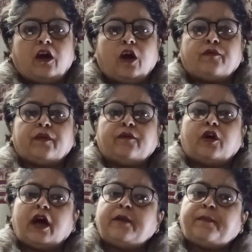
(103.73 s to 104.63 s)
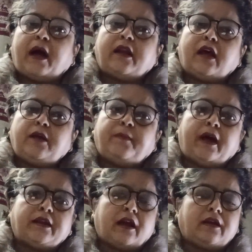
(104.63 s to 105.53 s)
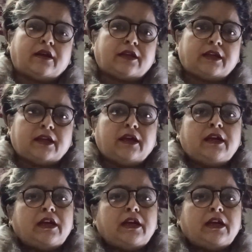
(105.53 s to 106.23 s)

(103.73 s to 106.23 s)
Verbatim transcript: और फिर वो हर बार हर बार क्या करते थे